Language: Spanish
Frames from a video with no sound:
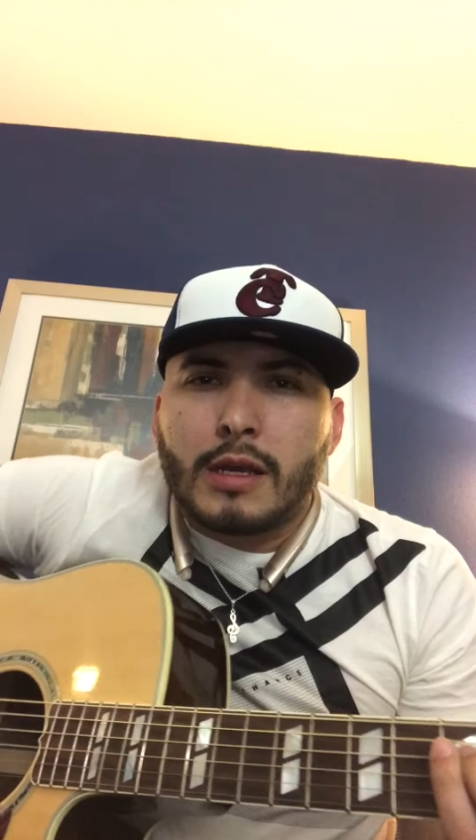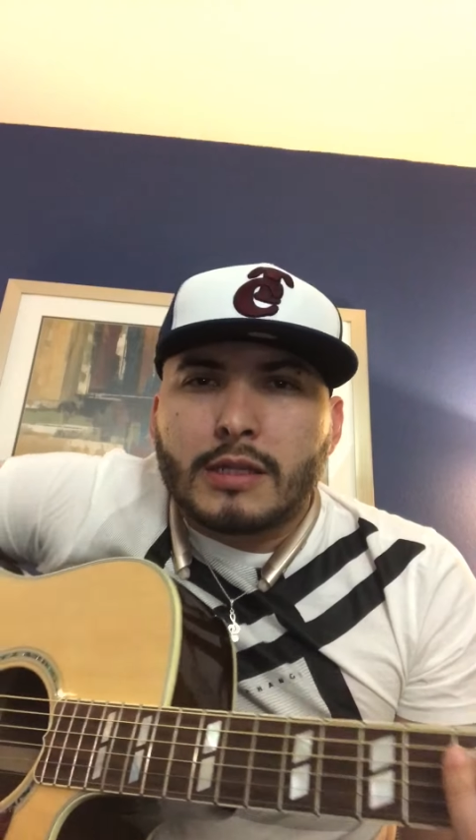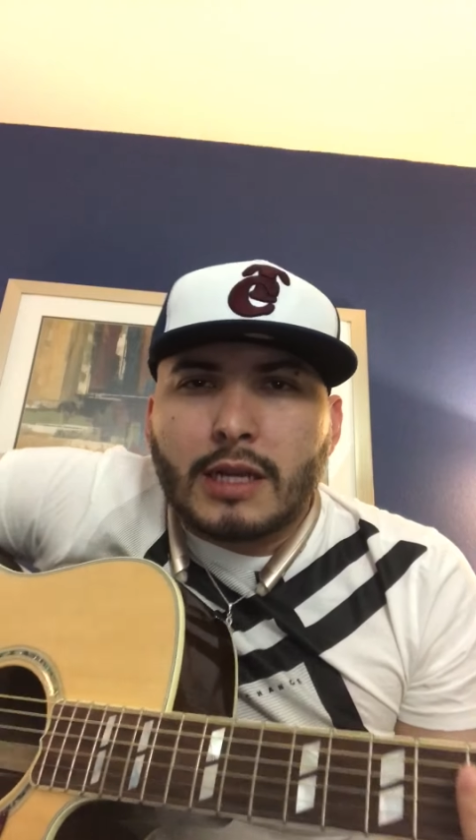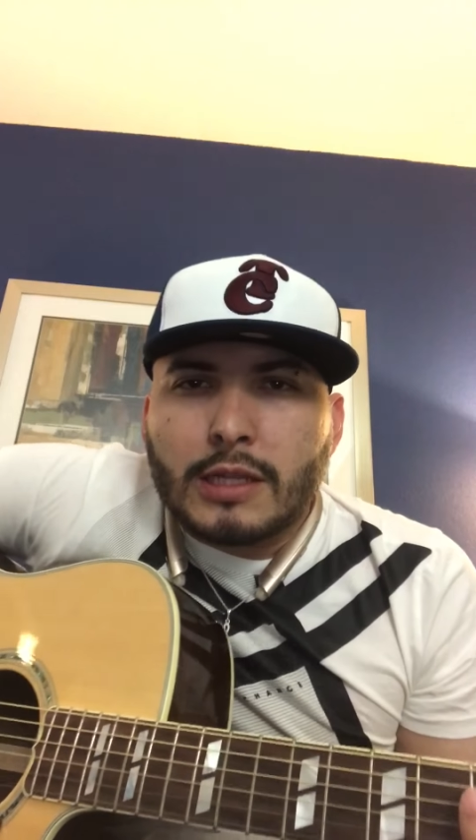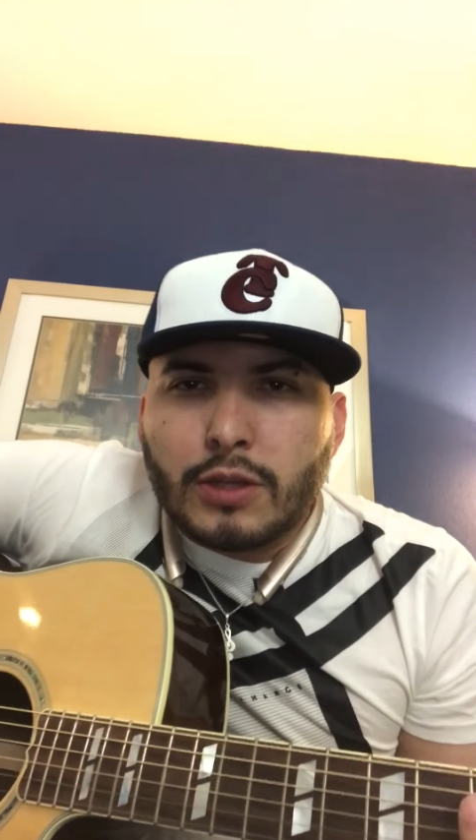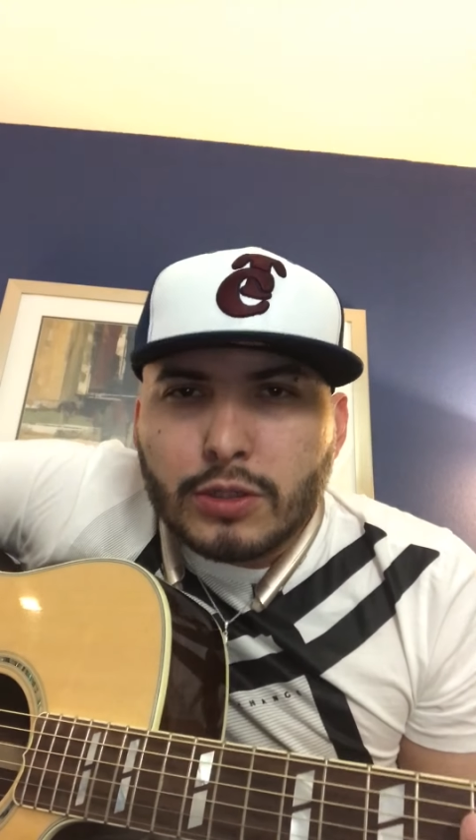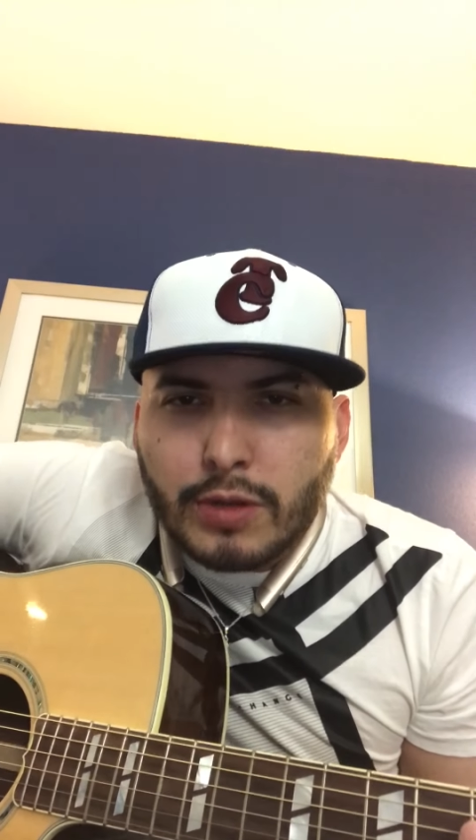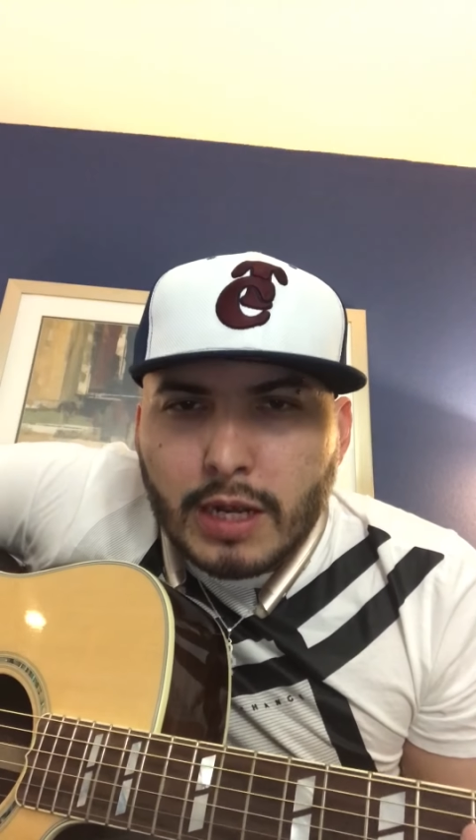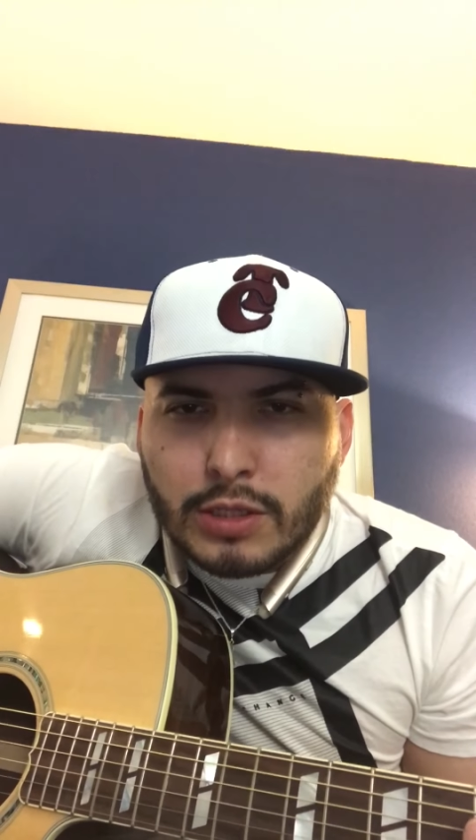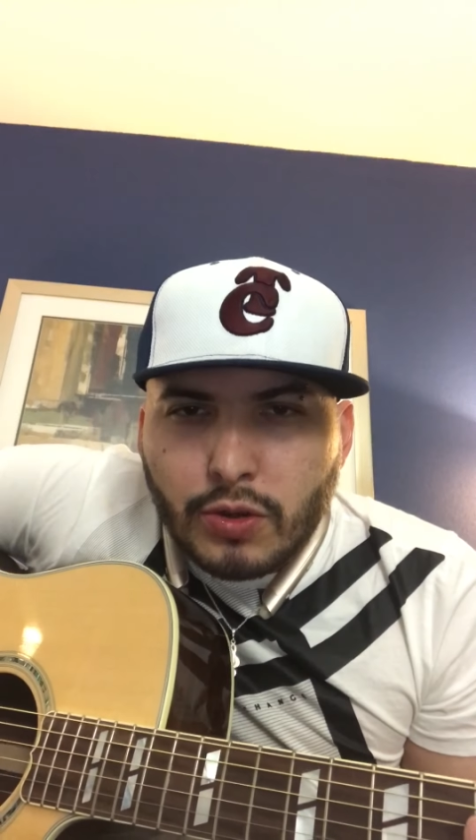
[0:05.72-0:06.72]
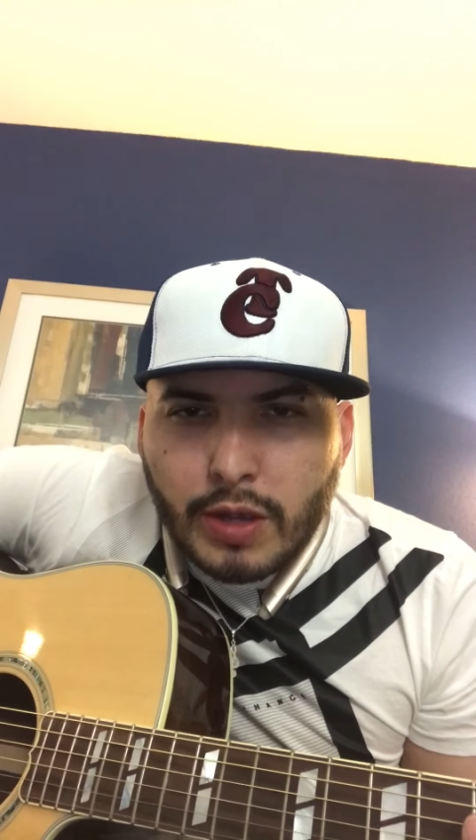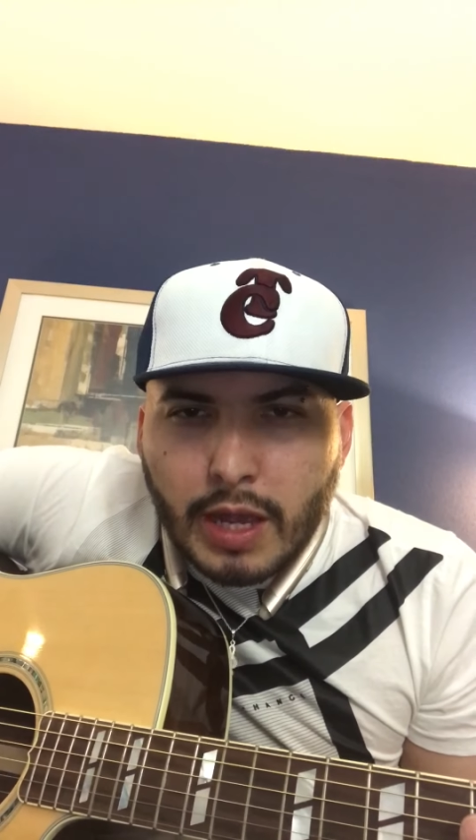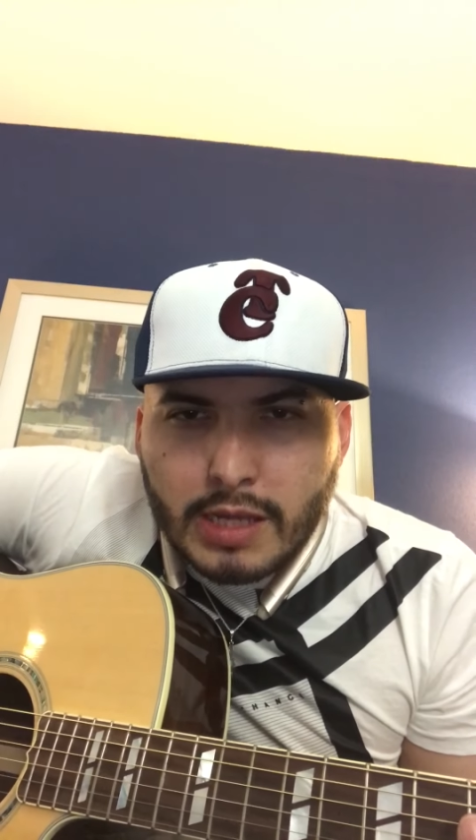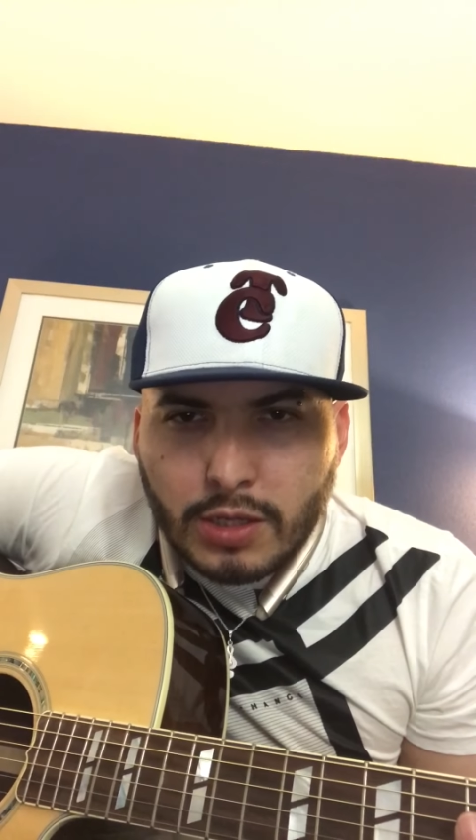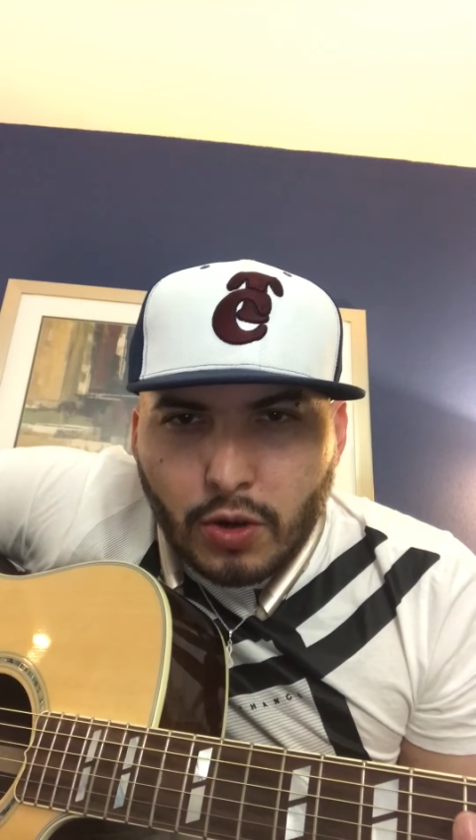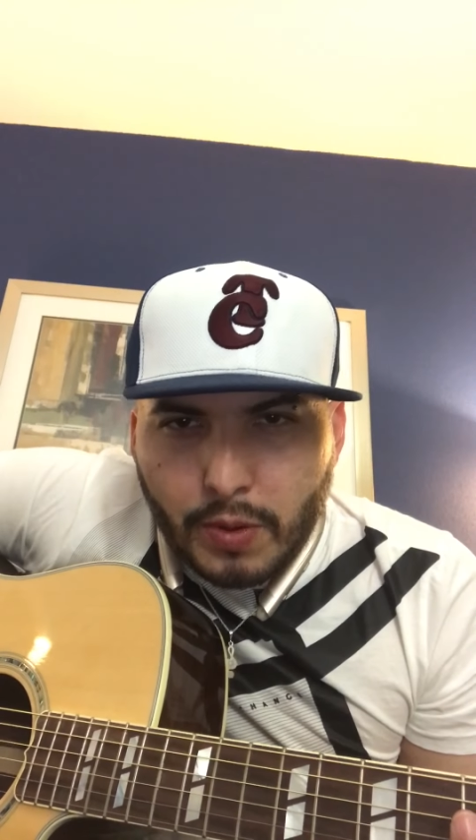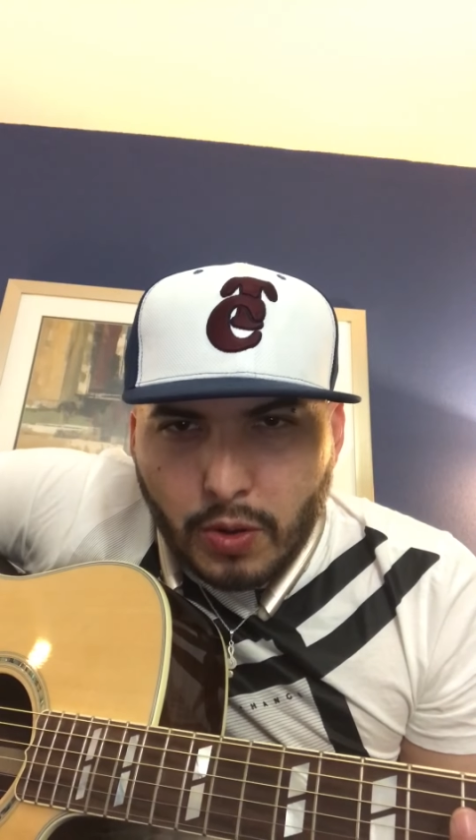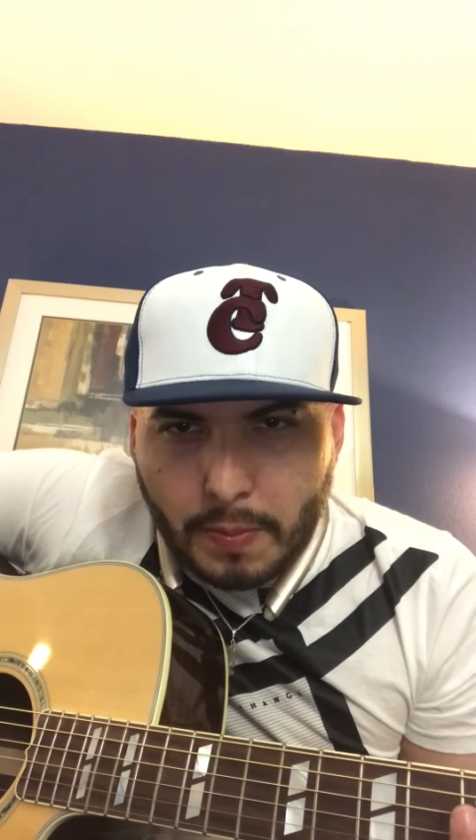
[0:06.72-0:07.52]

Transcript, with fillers: Esta canción es una canción que hice con mi